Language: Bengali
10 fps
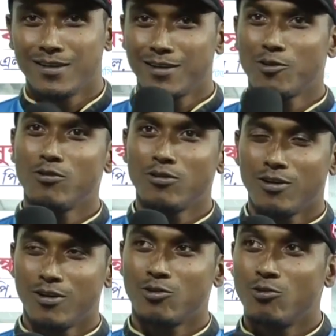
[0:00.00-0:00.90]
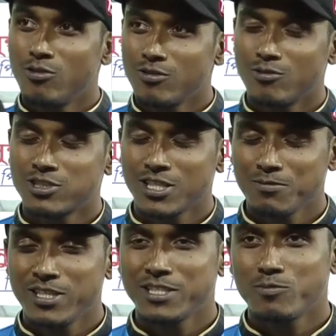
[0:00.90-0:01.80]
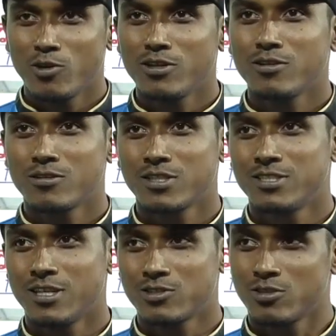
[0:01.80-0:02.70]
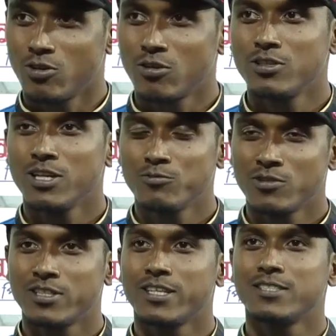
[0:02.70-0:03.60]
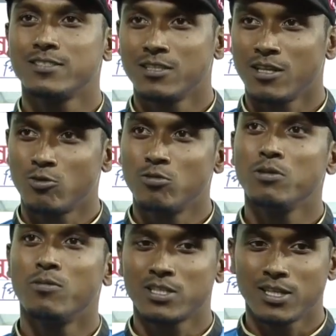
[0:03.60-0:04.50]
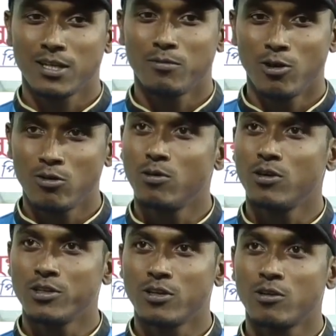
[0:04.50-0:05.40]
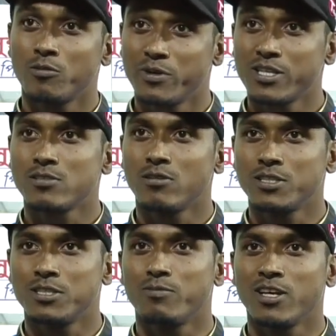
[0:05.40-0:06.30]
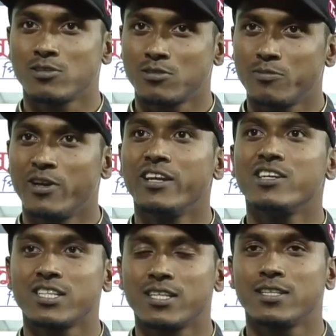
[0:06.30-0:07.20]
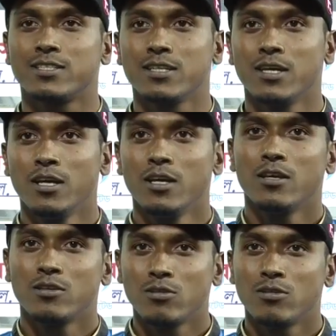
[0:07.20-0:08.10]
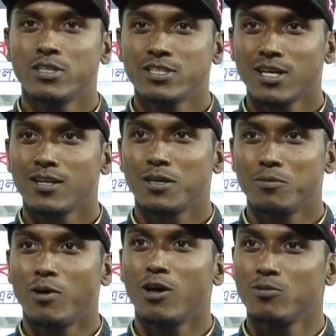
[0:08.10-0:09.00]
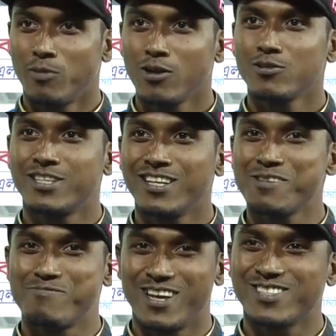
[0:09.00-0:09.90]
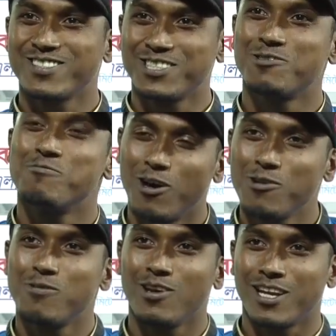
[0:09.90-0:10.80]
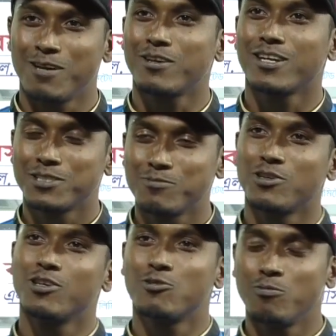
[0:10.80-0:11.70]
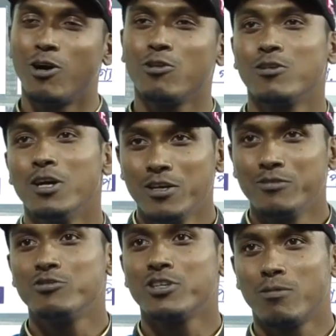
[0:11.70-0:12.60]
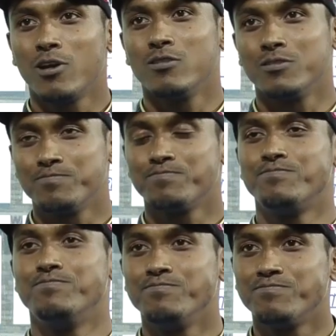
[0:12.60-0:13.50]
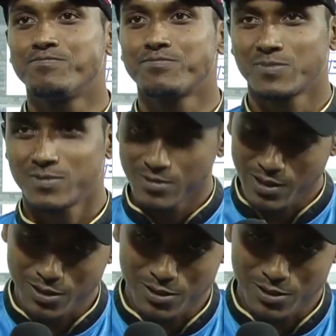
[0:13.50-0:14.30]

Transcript: না ও ওর সাথে আমি নেটে বোলিং করেছি আসলে তখনই আমি ওরে দেখছি যে না খুবই মাসাল্লাহ ভালো বোলিং করে ওর পেসও আছে প্লাস হচ্ছে ভেরিয়েশন আছে তো ইনশাল্লাহ ভালো ভালো ছেলে প্লাস হচ্ছে খুব ভালো বলার আমার কাছে মনে হয় খুব ভালো ফিউচার ভালো থ্যাংক ইউ থ্যাংক